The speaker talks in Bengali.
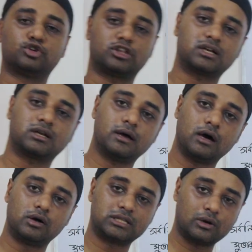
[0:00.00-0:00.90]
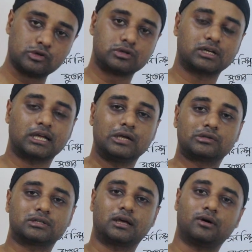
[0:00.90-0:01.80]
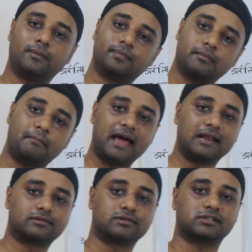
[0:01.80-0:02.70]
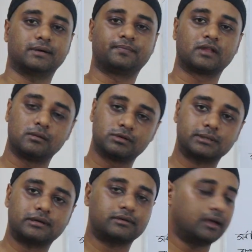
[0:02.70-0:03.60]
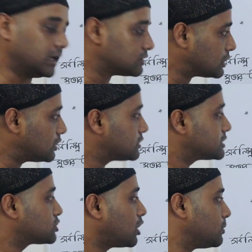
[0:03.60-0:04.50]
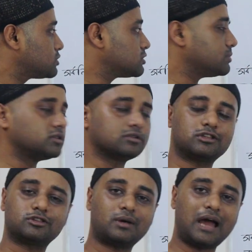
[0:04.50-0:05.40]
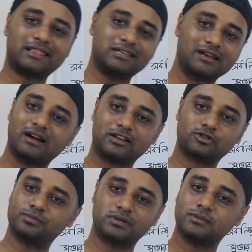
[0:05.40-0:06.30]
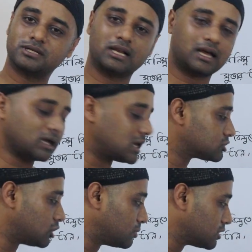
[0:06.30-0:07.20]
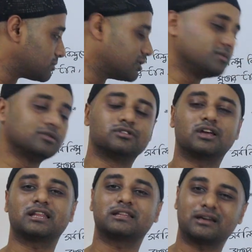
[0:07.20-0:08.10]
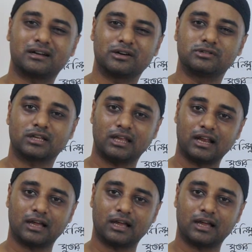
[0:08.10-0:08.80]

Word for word: সুতার তার ওজনটা কি হচ্ছে দেখো মাইনাস হচ্ছে বুঝতে পারছো এই জন্যই হচ্ছে সর্বোচ্চ বিন্দুতে তোমার হাতে টানটা সবচেয়ে বেশি লাগে আর সর্বনিম্ন বিন্দুতে হাতে টানটা হচ্ছে কি